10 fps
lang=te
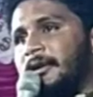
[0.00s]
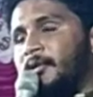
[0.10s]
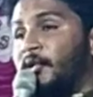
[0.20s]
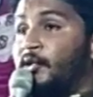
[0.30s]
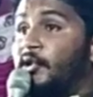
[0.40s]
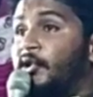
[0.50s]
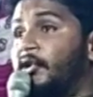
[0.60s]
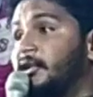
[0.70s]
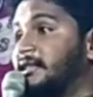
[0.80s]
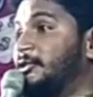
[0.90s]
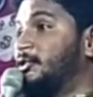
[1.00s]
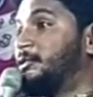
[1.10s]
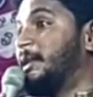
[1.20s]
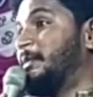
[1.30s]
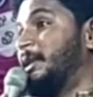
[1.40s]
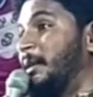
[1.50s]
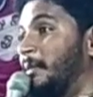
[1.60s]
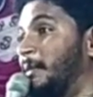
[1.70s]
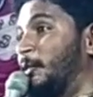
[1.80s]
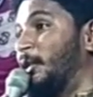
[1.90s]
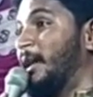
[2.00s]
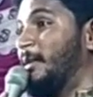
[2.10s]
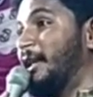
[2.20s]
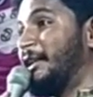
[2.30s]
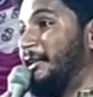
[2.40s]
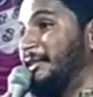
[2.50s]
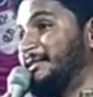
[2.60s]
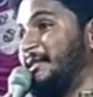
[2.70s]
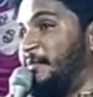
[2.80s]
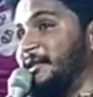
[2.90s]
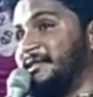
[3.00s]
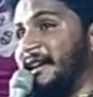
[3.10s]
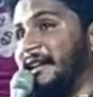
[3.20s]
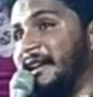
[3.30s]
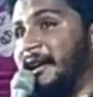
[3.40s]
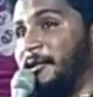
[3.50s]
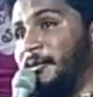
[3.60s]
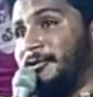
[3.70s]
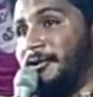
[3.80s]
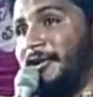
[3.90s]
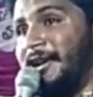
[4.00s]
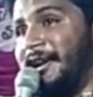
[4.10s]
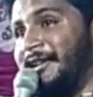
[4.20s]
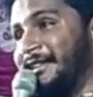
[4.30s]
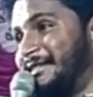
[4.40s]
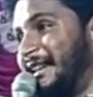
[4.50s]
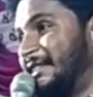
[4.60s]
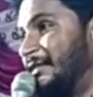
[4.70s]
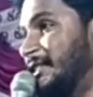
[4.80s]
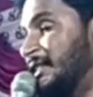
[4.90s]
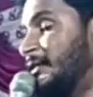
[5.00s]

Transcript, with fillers: కొడుకులున్నారు సంతోషపడిపోయారు అమ్మ పున్నామ నరకం నుంచి తప్పించడానికి నాకు పుత్రుడు ఉన్నాడు ఎస్ రక్తమే జీవం